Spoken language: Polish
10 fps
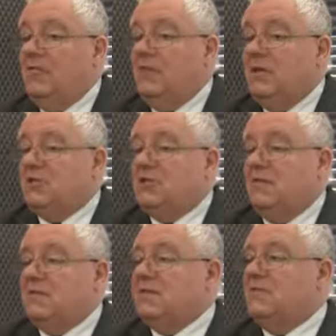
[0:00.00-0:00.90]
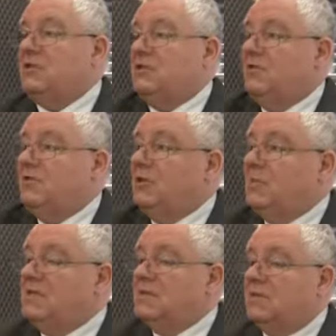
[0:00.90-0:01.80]
w mieście, a więc nie wszędzie w tych
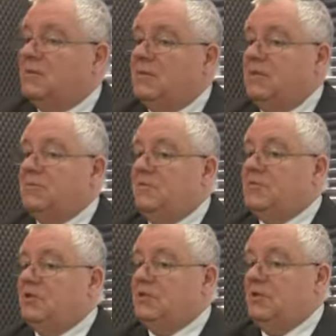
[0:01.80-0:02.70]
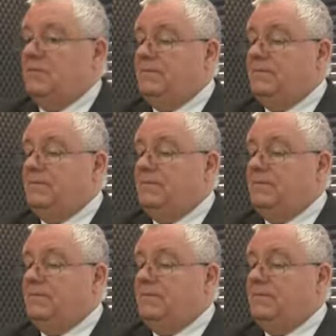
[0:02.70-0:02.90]
miejscach, które mieliśmy wcześniej